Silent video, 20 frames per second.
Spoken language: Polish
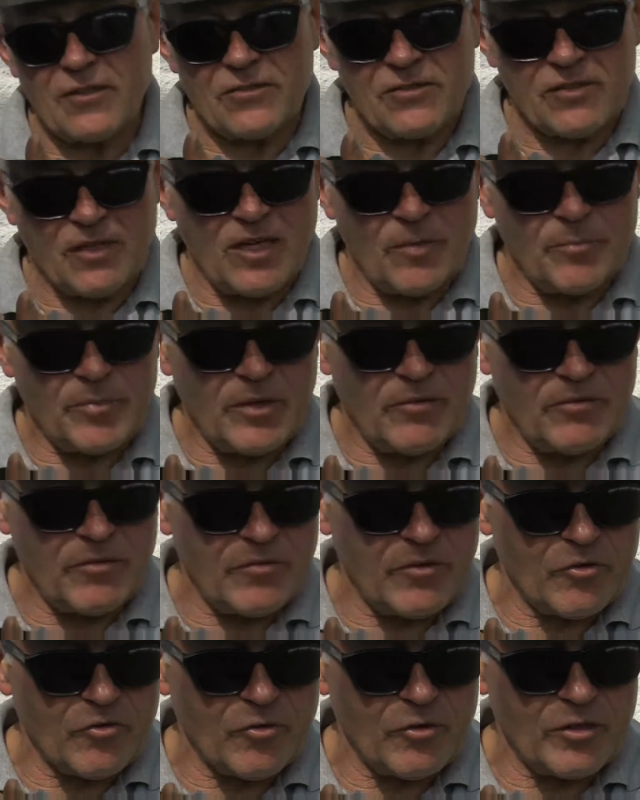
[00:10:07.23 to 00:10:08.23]
sklepie
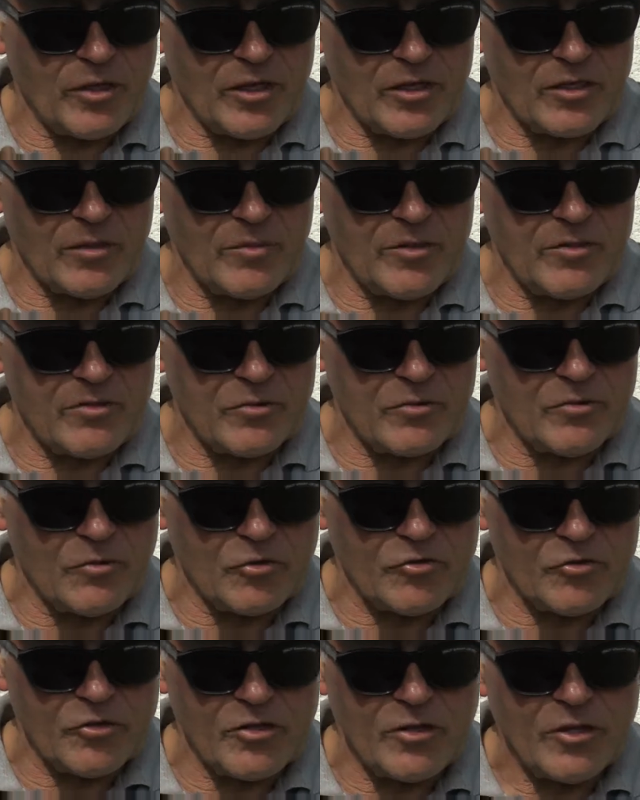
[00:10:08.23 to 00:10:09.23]
wywieszone na tablicy
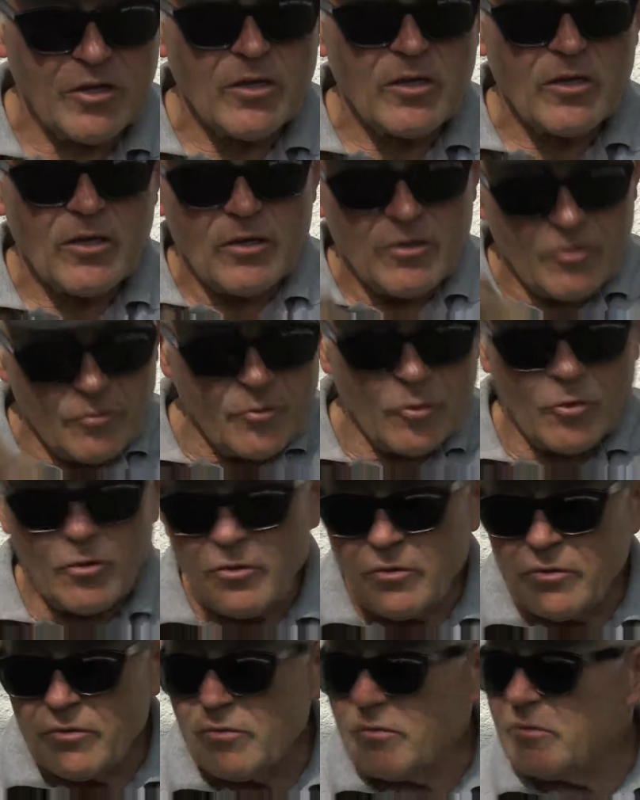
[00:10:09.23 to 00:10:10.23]
ogłoszeń. Ja ob,
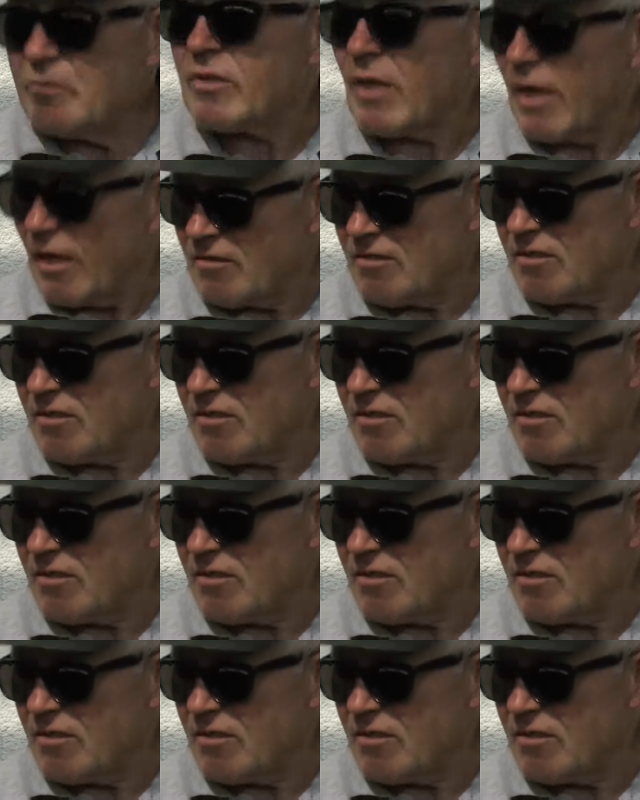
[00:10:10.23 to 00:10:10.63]
e, tak,